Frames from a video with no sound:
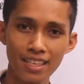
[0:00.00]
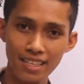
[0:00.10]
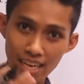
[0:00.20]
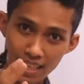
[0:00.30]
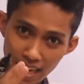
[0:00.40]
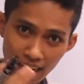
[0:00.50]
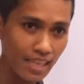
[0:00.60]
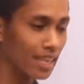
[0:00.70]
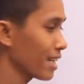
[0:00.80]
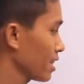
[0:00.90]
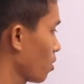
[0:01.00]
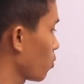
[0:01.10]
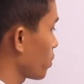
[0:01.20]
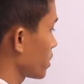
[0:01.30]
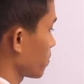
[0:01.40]
đặt kha đó thầu
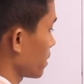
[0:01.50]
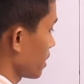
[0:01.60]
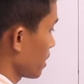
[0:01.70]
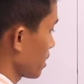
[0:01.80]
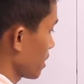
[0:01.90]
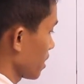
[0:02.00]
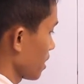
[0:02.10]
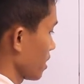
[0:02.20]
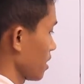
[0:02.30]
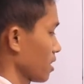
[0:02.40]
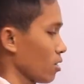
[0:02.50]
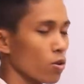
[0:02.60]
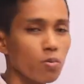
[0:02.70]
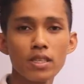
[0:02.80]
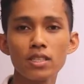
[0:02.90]
vui cho miền thầu
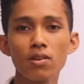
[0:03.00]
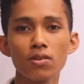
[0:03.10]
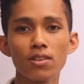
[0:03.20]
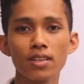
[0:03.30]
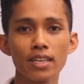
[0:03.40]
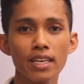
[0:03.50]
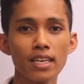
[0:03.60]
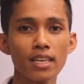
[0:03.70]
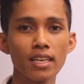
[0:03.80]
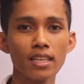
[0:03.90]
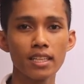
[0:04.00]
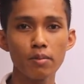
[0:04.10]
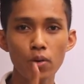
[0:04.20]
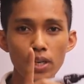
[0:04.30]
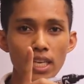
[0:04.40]
thôm chương sồn này nè thì
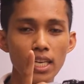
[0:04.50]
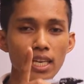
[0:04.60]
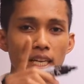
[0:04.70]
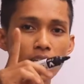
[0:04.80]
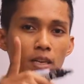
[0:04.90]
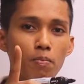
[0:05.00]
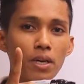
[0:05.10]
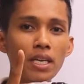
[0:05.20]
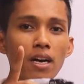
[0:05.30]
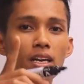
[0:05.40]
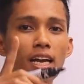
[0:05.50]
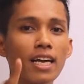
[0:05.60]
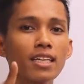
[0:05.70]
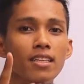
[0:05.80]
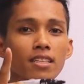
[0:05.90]
mùi tê pê ọt
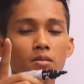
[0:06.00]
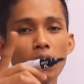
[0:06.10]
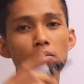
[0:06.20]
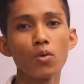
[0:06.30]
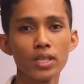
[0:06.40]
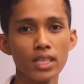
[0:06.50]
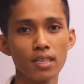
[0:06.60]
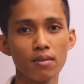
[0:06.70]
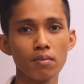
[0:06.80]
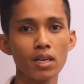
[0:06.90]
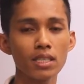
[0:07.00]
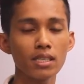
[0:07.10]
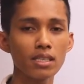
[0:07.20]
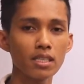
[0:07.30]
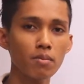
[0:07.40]
ai small mùi thiệt bỏ
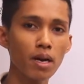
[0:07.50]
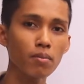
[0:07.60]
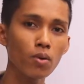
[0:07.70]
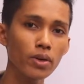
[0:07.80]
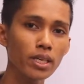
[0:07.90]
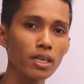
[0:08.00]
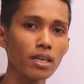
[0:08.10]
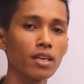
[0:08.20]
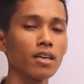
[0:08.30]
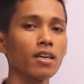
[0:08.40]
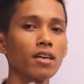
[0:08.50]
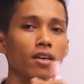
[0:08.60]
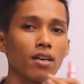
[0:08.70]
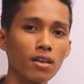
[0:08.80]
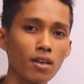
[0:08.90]
sân chỉ small mũi
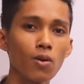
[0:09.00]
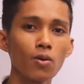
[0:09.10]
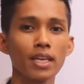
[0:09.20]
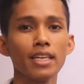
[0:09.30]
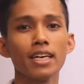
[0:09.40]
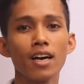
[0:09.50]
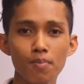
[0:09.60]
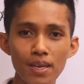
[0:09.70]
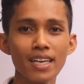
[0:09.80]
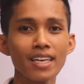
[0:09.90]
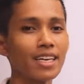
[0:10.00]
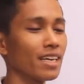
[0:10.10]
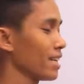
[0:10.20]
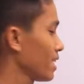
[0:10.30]
lô cái nó ọt miền này vậy